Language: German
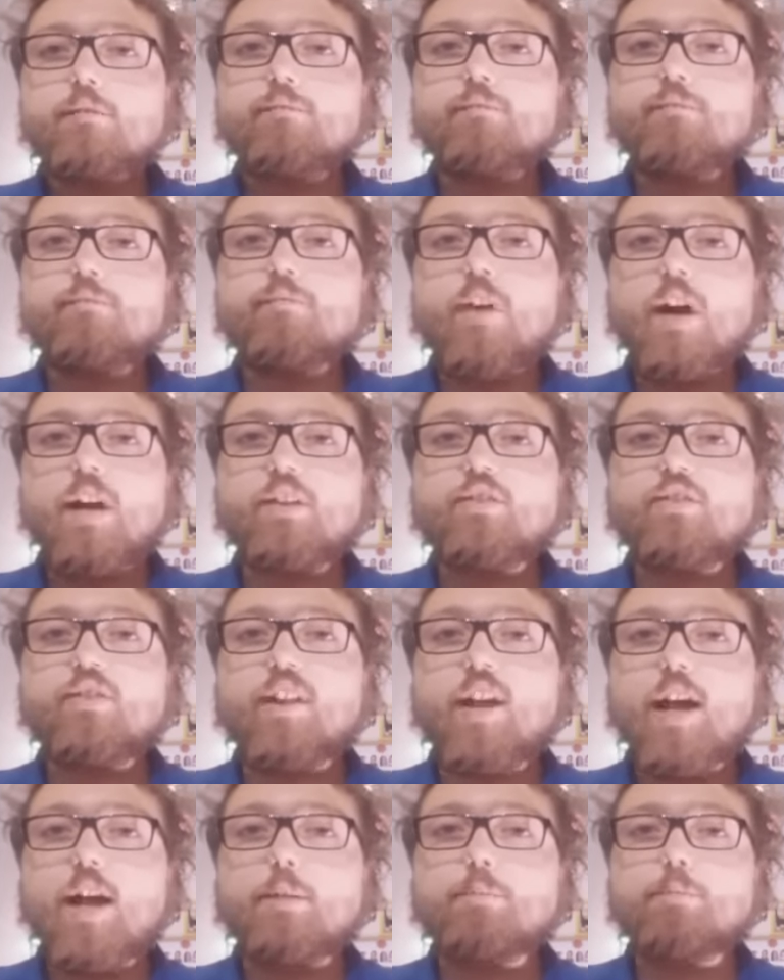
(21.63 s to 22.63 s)

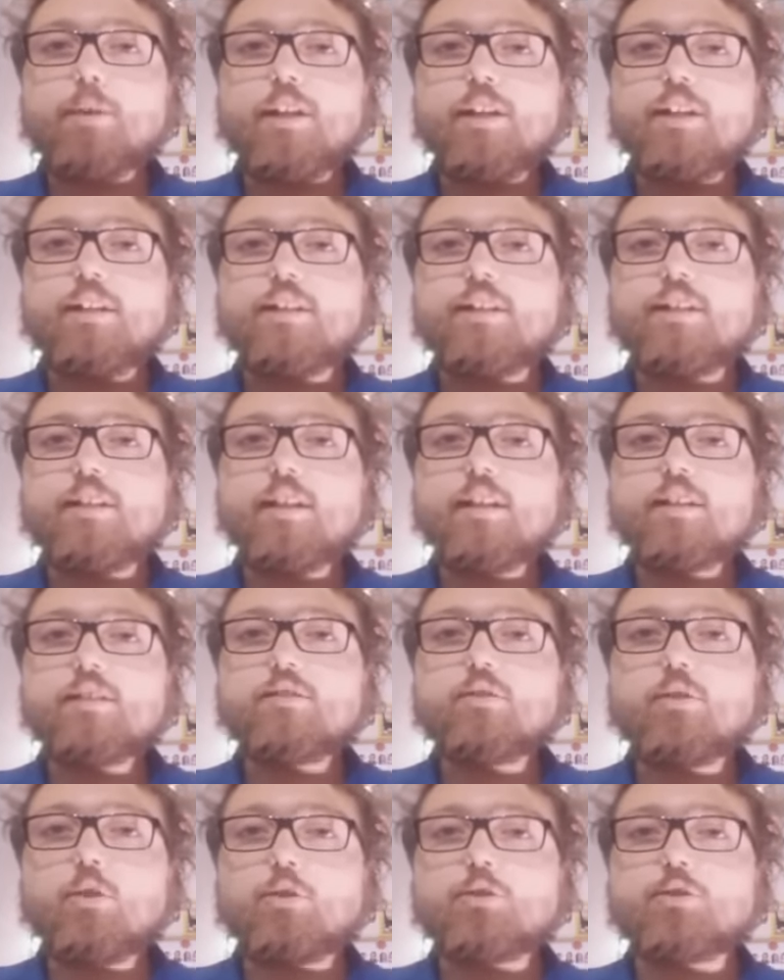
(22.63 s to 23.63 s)
was habe ich
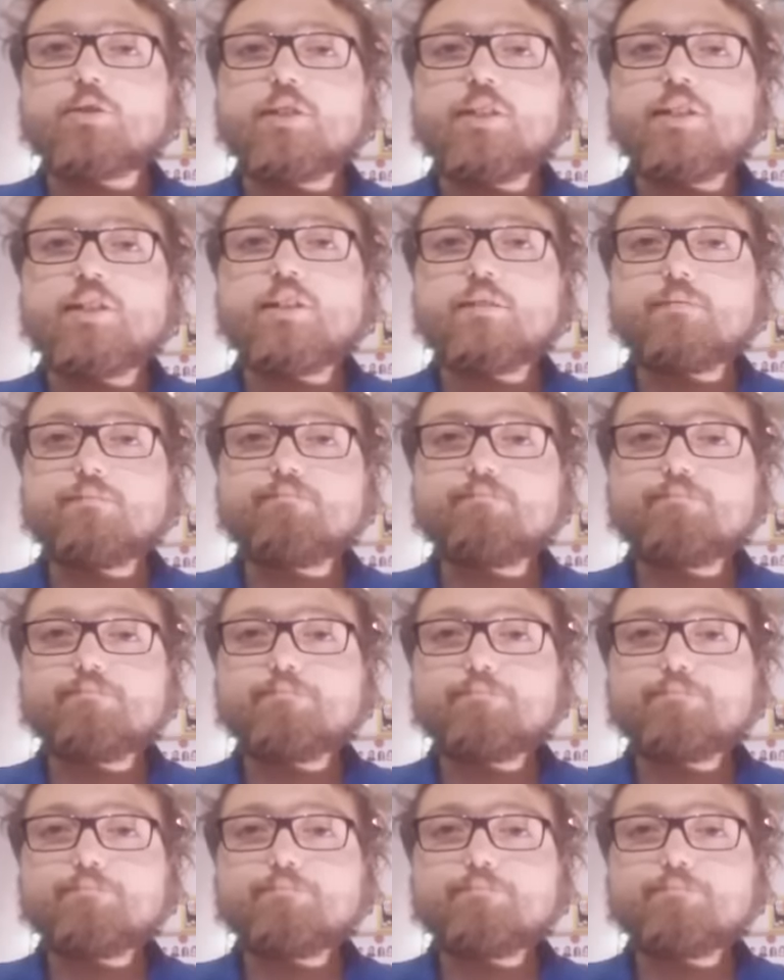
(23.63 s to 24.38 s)
noch nie?